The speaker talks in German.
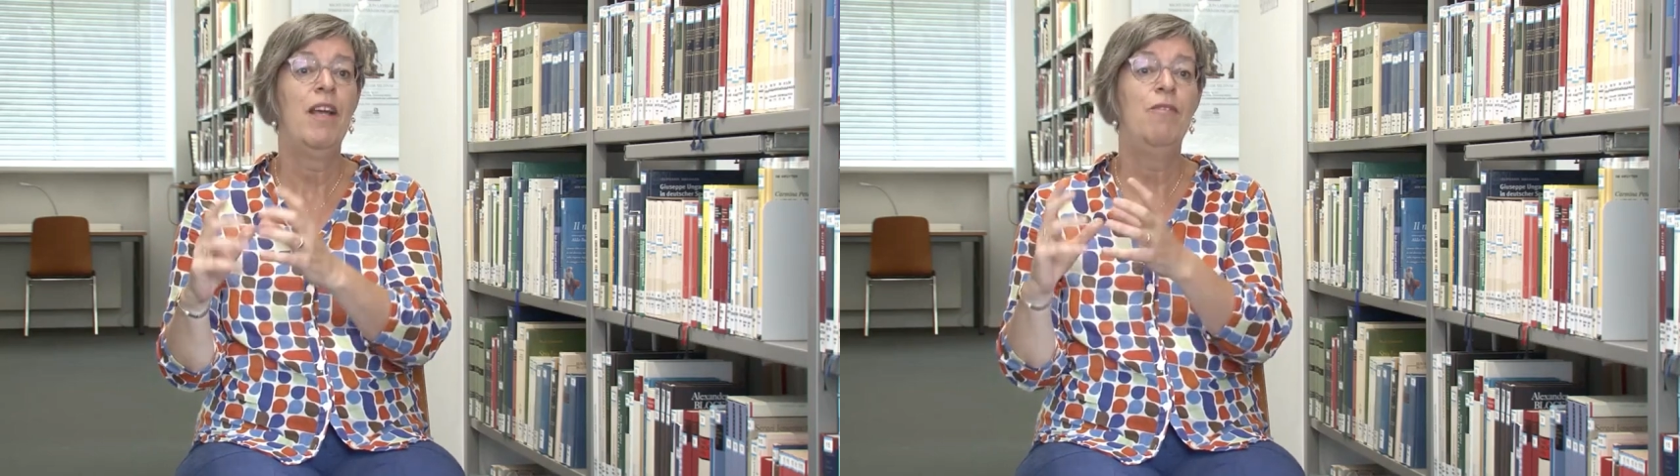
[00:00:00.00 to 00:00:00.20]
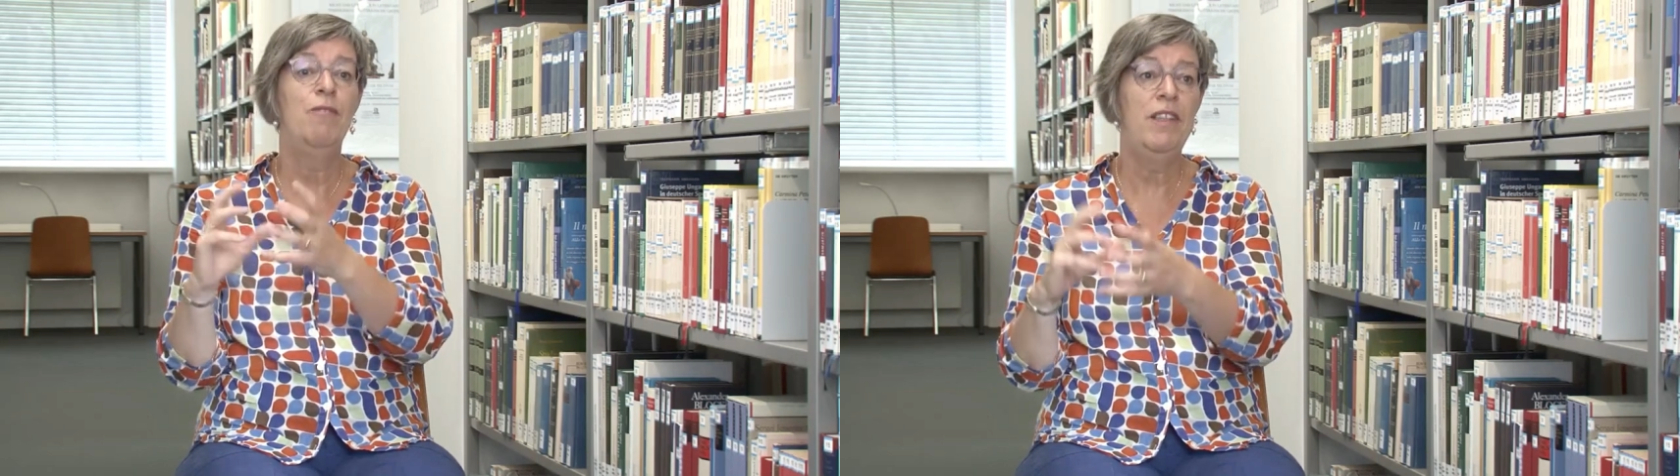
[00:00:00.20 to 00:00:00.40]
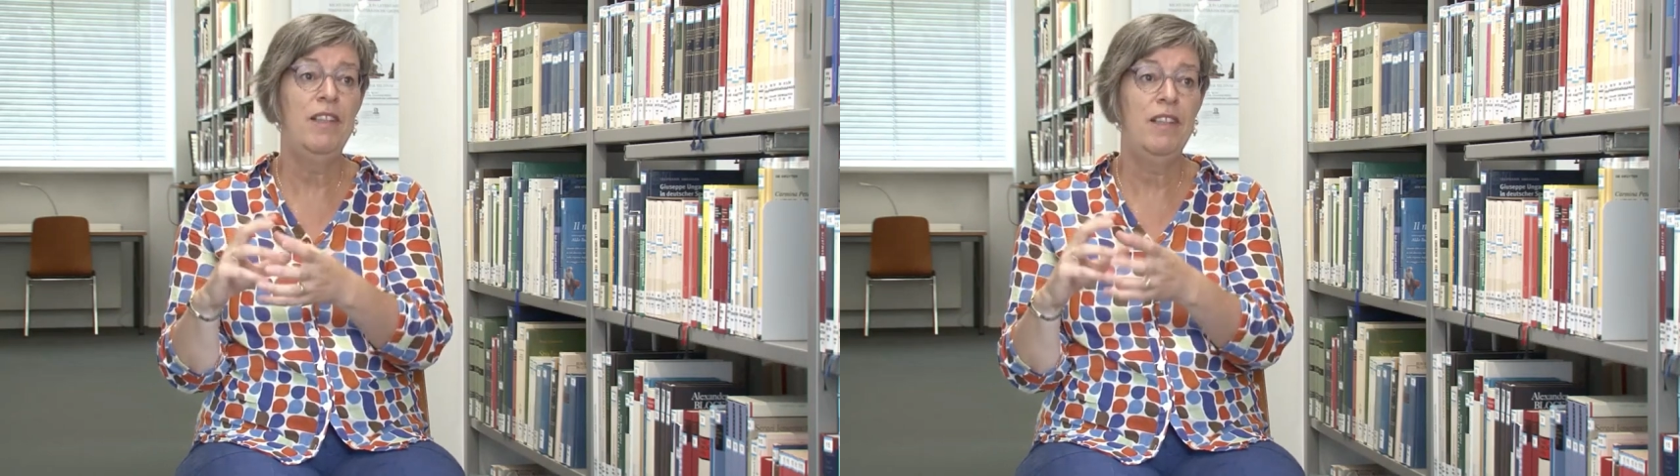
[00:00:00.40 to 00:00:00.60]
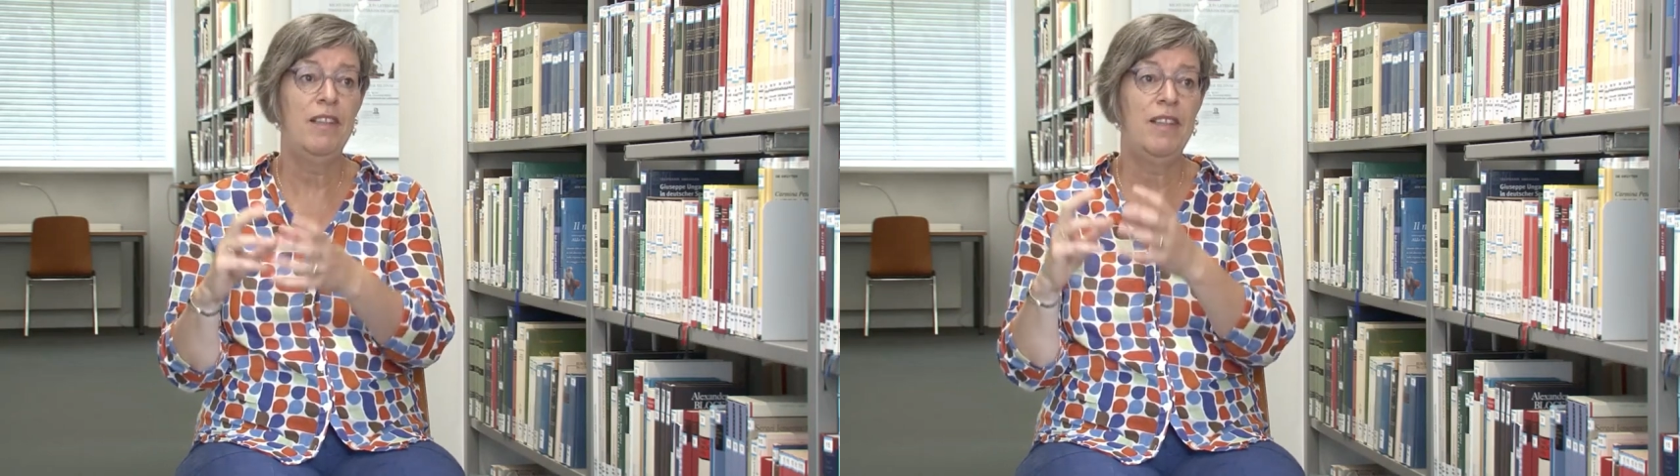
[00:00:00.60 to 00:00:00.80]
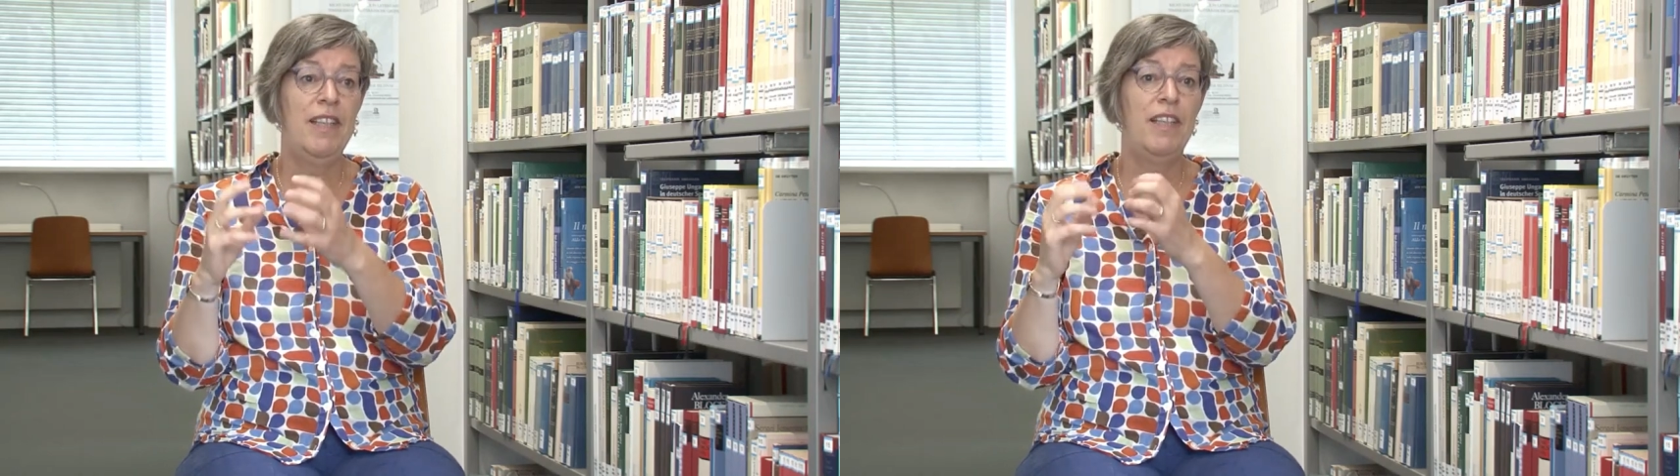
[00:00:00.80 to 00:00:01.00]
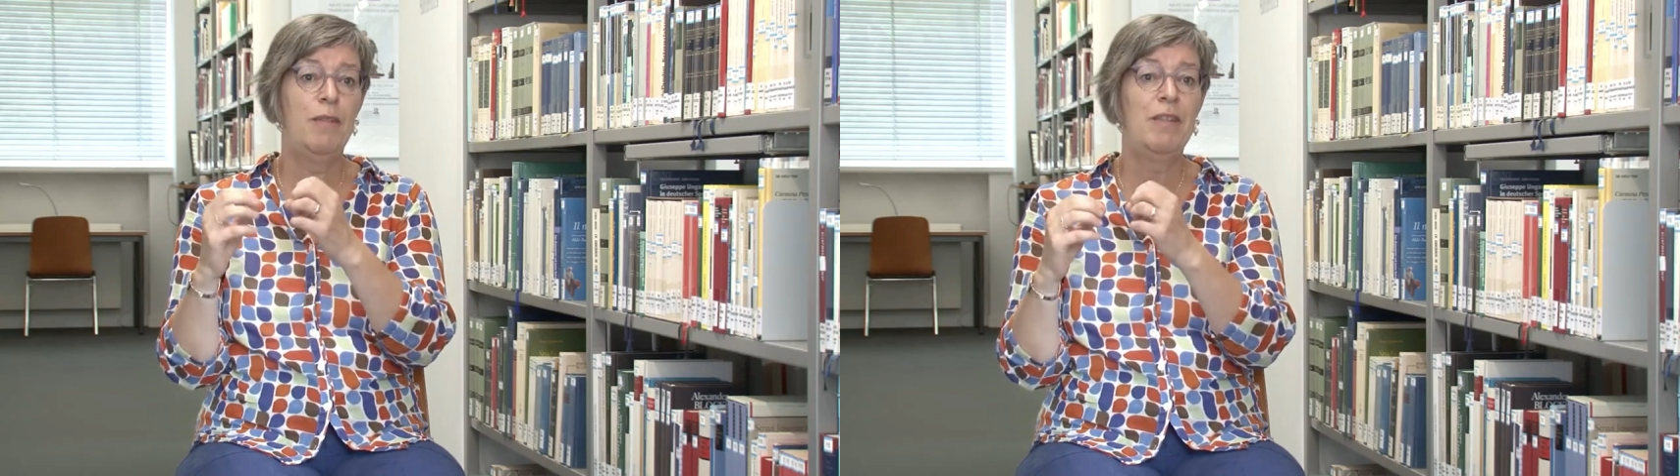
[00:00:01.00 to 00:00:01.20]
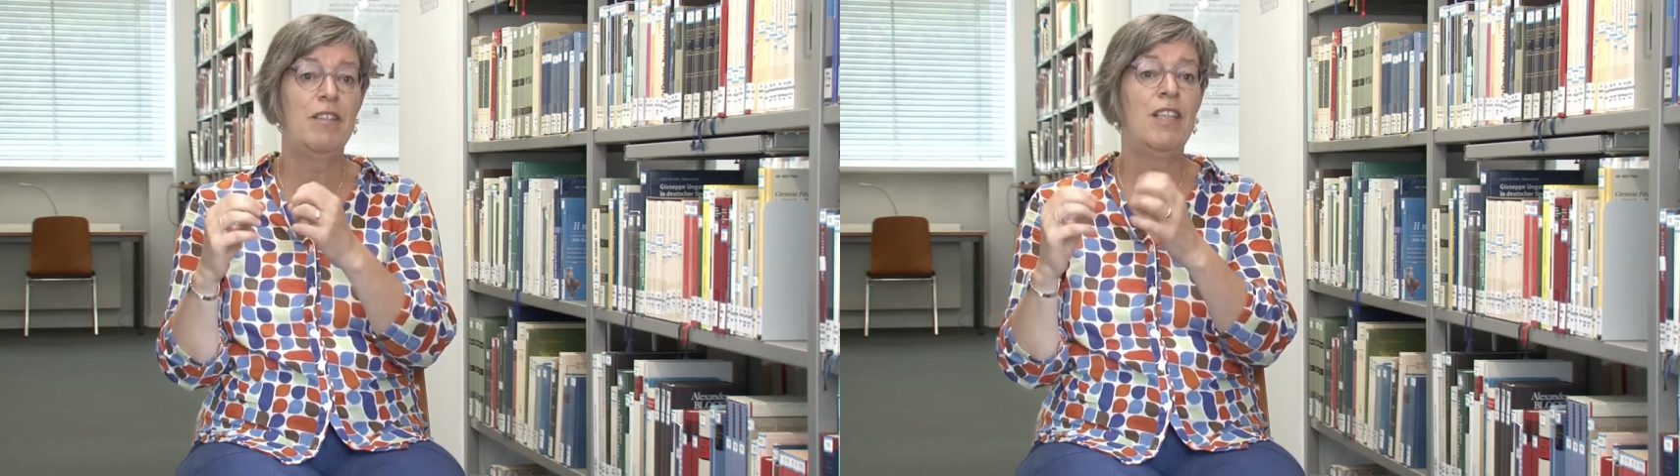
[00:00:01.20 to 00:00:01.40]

wie gehe ich mit